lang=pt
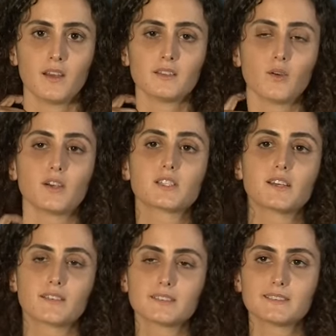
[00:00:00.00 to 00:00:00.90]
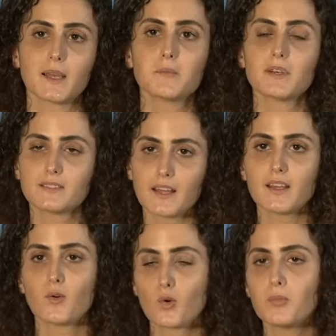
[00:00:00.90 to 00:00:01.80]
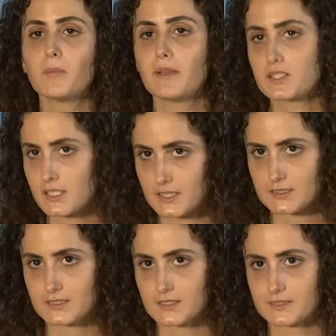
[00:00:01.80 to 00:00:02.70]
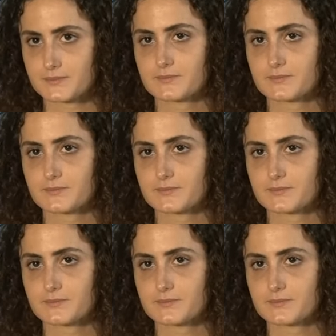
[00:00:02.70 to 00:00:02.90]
Então, eu acho que sempre tem alguma pesquisa.